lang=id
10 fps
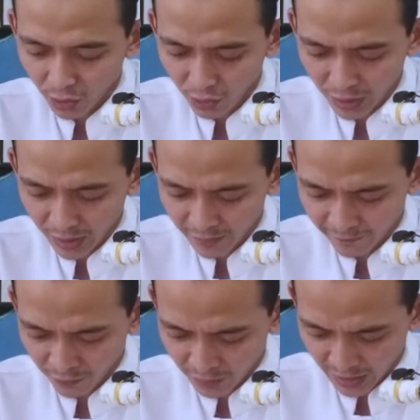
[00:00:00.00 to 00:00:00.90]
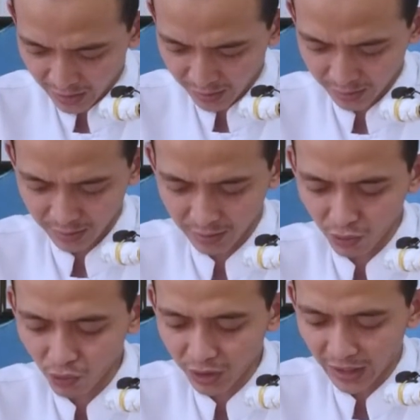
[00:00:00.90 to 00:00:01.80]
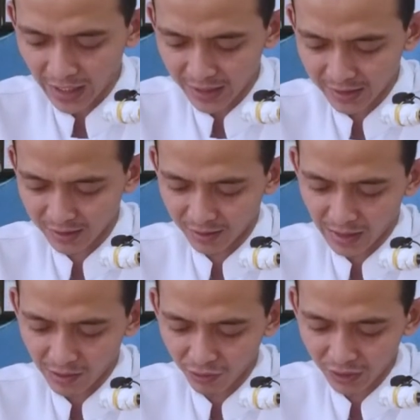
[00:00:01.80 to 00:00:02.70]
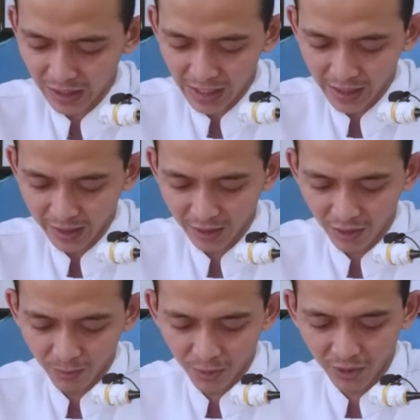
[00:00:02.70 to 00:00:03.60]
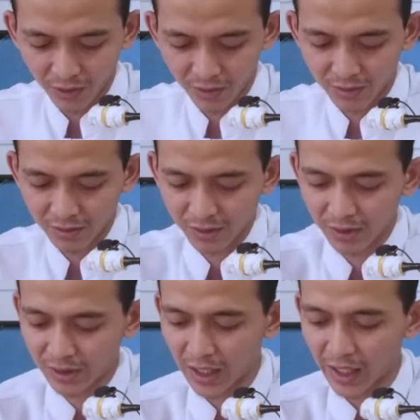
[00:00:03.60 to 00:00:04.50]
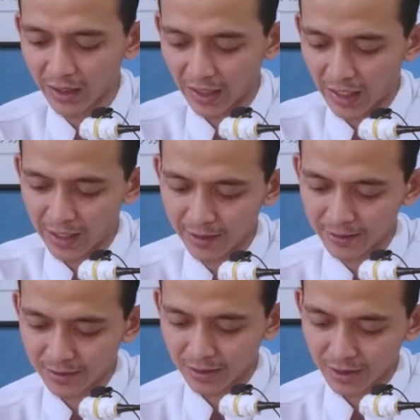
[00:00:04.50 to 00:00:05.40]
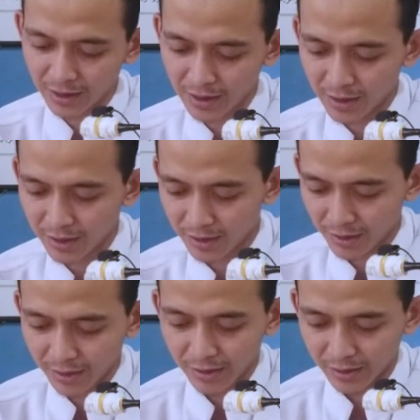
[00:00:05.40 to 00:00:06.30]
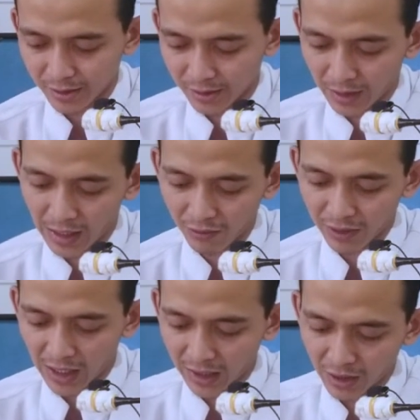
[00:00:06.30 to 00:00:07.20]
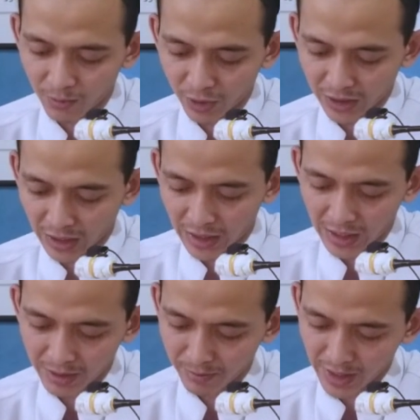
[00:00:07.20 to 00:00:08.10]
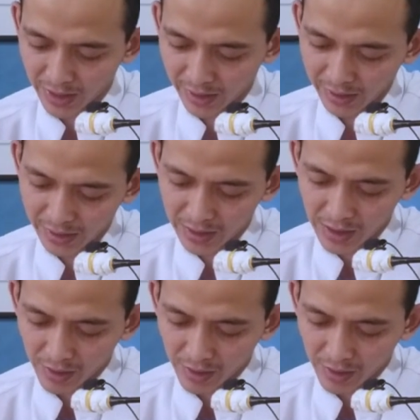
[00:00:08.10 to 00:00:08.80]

Tutlifu kang rusak ya kang rusakake opo jaiha Nah, kang rusakake apa jai hamal